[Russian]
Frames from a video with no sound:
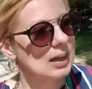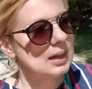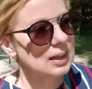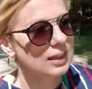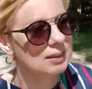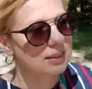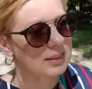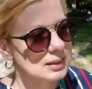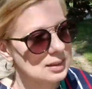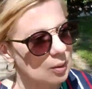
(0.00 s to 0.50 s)

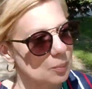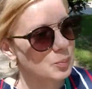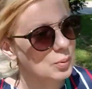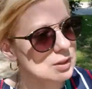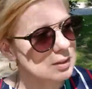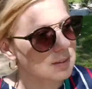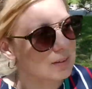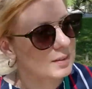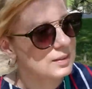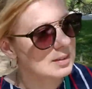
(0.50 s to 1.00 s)
Это
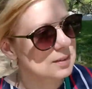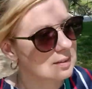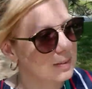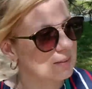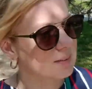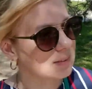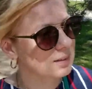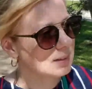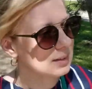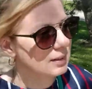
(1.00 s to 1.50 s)

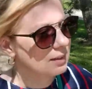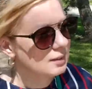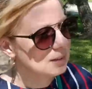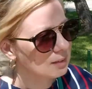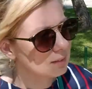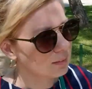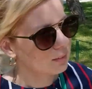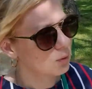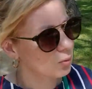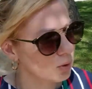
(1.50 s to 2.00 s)
близнецы,
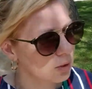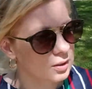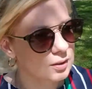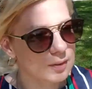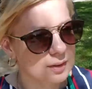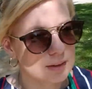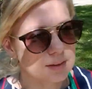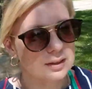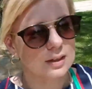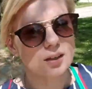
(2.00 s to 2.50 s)
ну или
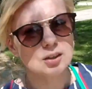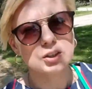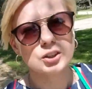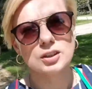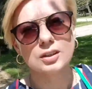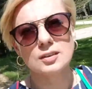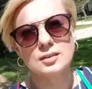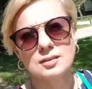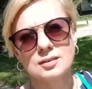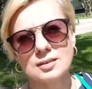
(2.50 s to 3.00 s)

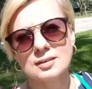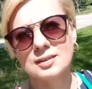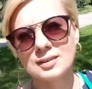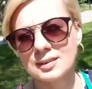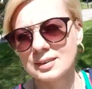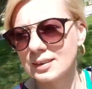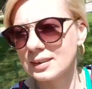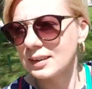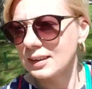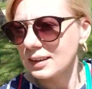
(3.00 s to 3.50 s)
двойняшки.
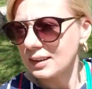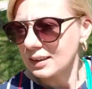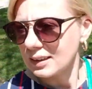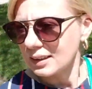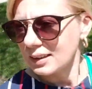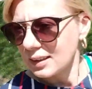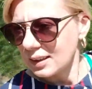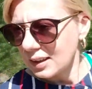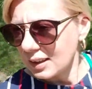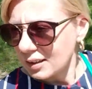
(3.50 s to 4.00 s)

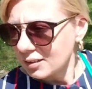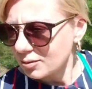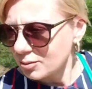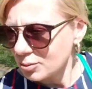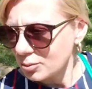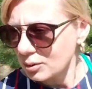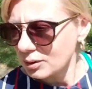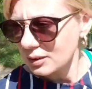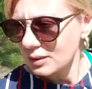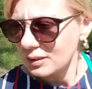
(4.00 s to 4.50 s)

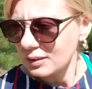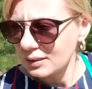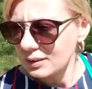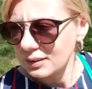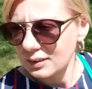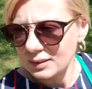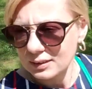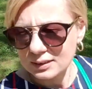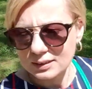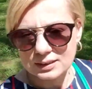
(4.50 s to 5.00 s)
Вот.
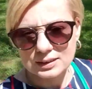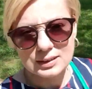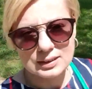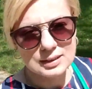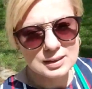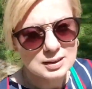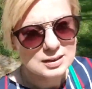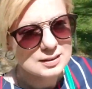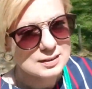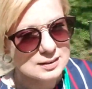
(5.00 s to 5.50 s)

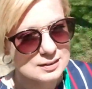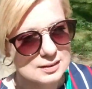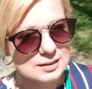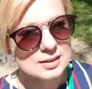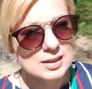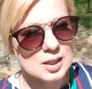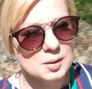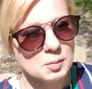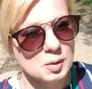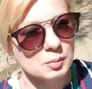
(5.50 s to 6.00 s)
И с
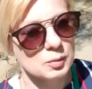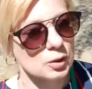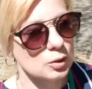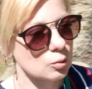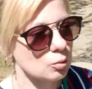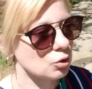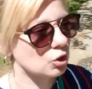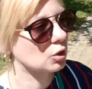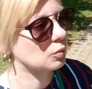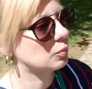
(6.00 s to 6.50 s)
ними мы
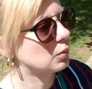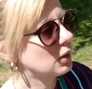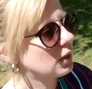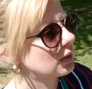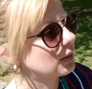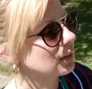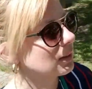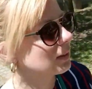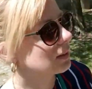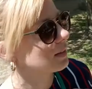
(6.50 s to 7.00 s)
тоже
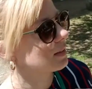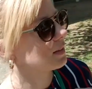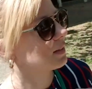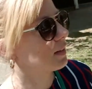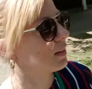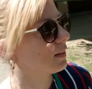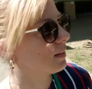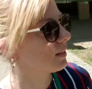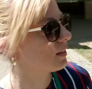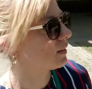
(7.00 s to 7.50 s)
были на
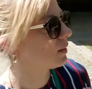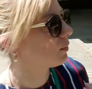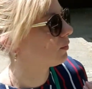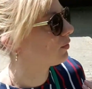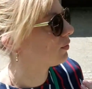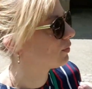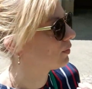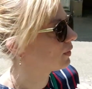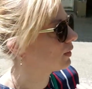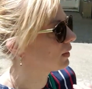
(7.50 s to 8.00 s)
концерте
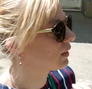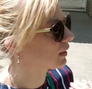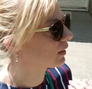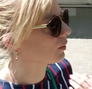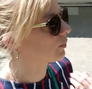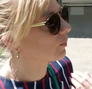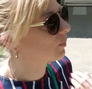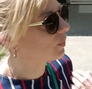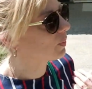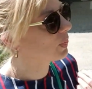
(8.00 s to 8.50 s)
Земфиры.
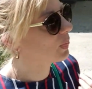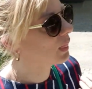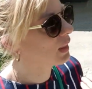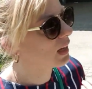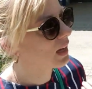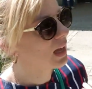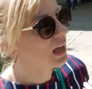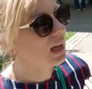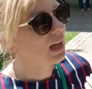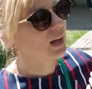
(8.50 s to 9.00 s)

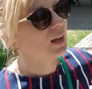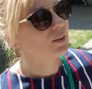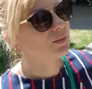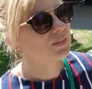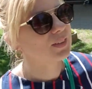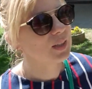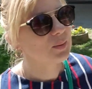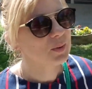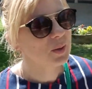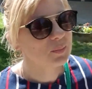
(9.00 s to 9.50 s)

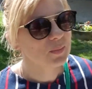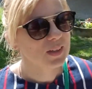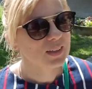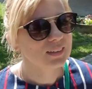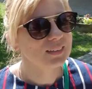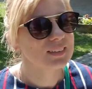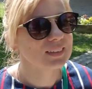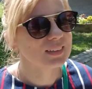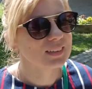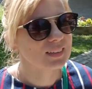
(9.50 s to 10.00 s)
В те
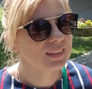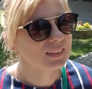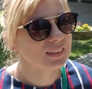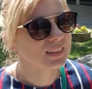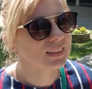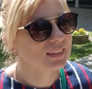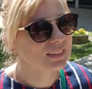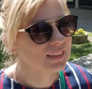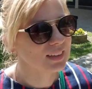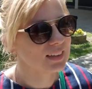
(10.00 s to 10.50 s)
моменты,
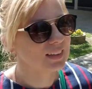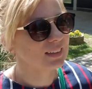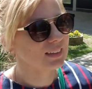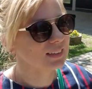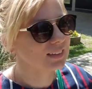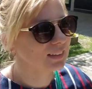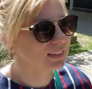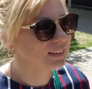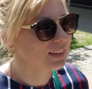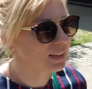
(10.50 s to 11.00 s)
когда
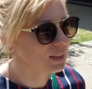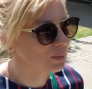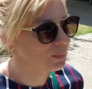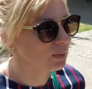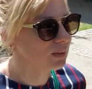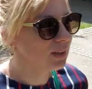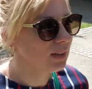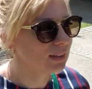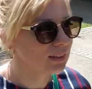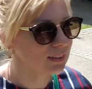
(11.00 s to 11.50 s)
тогда я
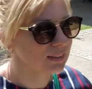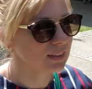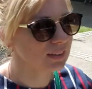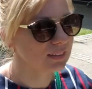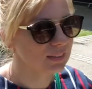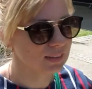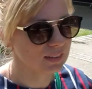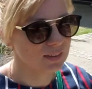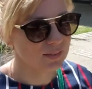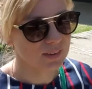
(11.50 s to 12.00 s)
была, когда
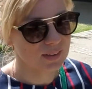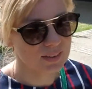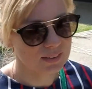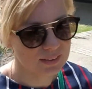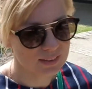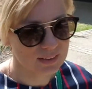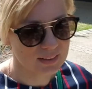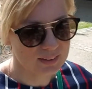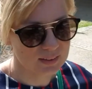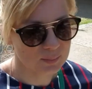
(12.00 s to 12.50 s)
я торговала
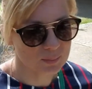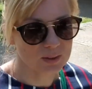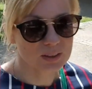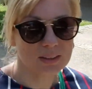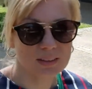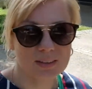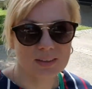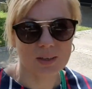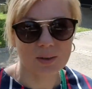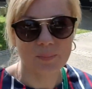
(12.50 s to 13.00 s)
на этом
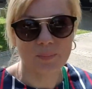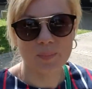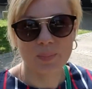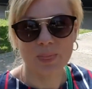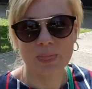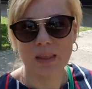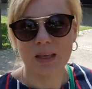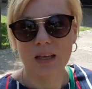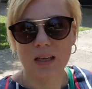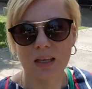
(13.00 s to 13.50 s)
рынке,
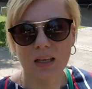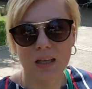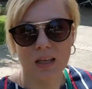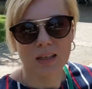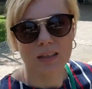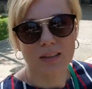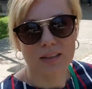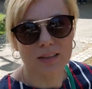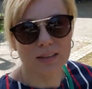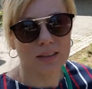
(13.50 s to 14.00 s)

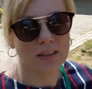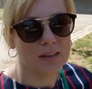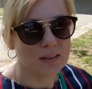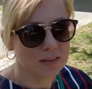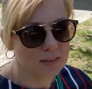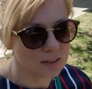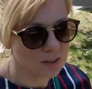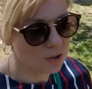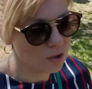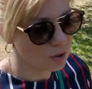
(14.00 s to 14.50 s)
я
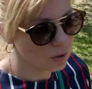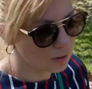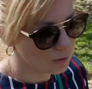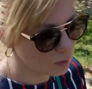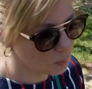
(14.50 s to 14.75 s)
начала